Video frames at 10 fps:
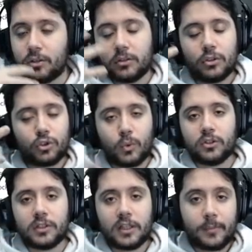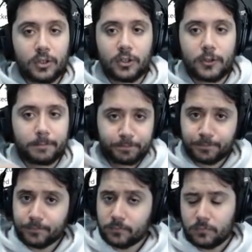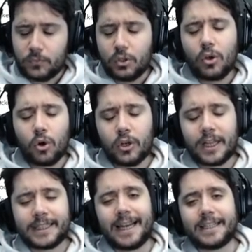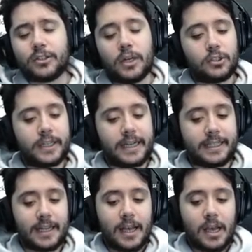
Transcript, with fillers: con los cuernos de demonio, con las alas, con las orejas.